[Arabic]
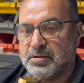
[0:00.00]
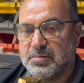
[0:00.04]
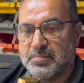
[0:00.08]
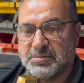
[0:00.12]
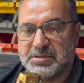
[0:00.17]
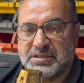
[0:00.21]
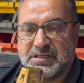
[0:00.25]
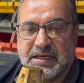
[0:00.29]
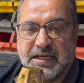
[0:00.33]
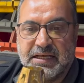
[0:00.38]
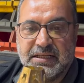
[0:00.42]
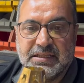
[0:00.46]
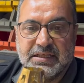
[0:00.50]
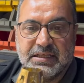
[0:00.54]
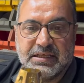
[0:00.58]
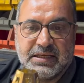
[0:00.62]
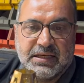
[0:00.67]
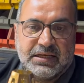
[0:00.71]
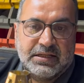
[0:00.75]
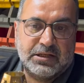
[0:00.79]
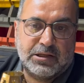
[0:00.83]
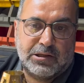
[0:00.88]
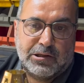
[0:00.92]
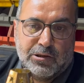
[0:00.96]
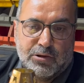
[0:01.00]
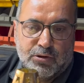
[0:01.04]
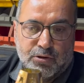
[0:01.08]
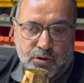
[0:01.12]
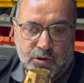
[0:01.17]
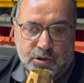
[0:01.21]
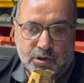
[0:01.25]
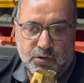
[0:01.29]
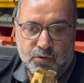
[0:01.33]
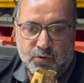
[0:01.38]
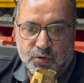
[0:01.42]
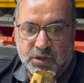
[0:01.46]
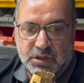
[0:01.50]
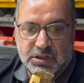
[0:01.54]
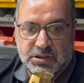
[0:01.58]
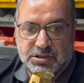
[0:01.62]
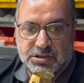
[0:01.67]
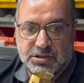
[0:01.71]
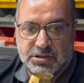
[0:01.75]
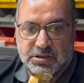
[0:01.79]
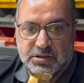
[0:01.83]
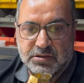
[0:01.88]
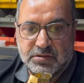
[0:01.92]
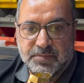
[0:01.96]
بس هيدي كانت لوح ولا
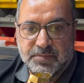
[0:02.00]
شيء